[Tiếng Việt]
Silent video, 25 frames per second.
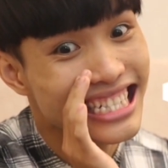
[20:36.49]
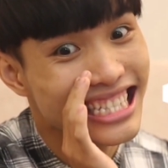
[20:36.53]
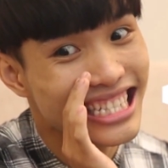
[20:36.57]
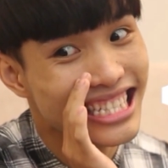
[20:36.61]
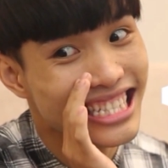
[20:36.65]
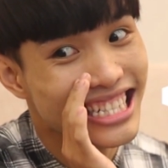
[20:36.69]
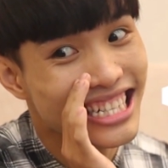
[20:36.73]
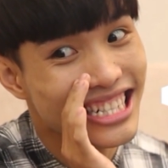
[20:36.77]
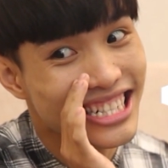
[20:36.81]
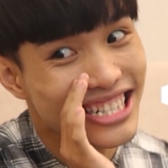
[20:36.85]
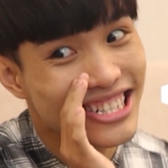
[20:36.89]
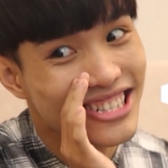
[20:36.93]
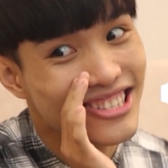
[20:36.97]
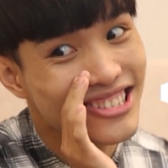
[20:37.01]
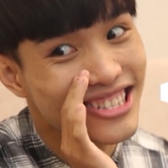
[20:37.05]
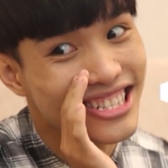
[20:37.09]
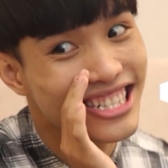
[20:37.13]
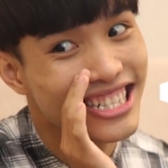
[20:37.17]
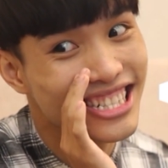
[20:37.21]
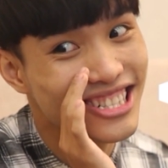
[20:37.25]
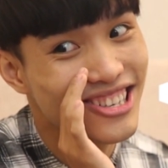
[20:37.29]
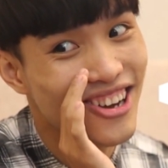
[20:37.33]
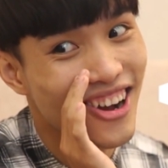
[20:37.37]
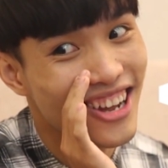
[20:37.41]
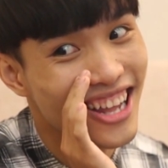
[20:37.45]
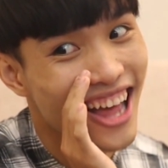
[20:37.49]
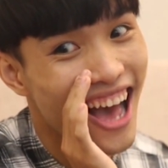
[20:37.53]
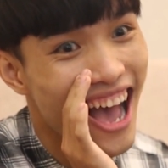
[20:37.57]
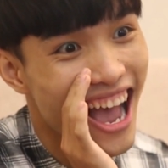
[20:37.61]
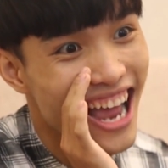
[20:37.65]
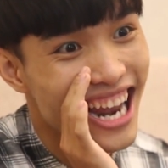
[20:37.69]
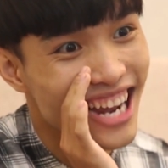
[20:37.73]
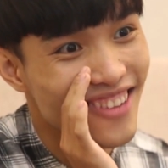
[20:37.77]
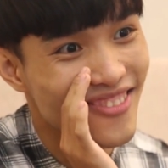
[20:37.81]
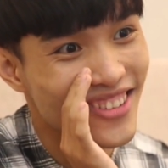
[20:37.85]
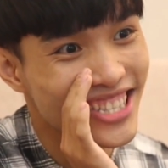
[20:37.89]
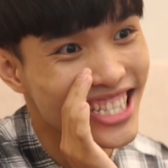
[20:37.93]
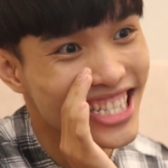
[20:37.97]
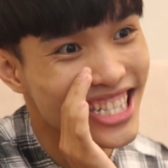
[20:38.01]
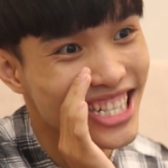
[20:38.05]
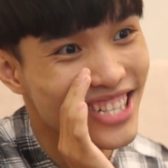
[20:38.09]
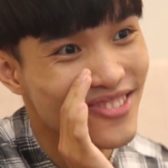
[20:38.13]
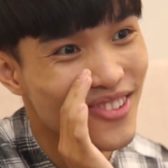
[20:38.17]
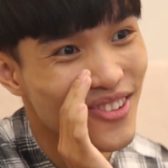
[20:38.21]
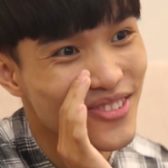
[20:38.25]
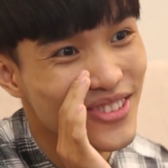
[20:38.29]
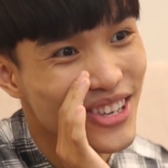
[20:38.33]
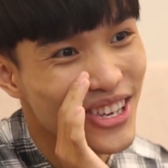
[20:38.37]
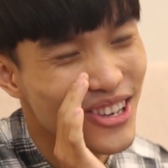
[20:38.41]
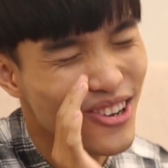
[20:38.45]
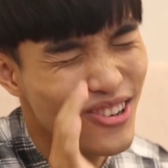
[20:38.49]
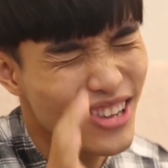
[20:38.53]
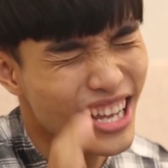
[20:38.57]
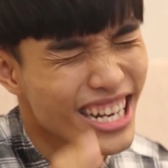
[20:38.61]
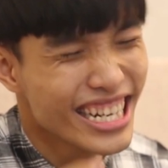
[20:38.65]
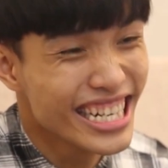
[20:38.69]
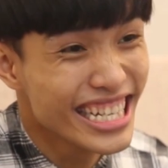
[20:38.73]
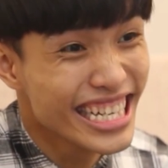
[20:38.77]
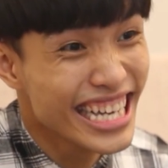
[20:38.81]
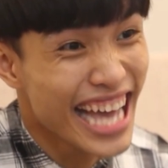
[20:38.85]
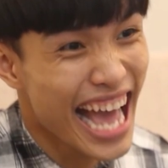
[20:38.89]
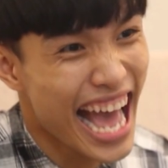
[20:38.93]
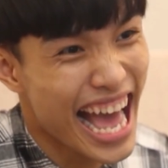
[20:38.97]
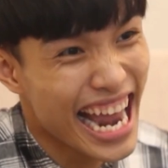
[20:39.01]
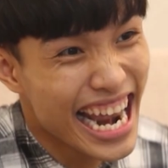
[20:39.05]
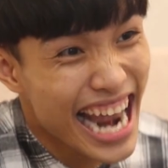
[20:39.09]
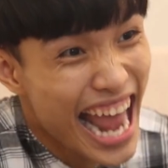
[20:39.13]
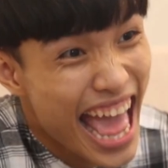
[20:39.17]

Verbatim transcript: cho nên có thể là mình sẽ được một chuyến du lịch đi hà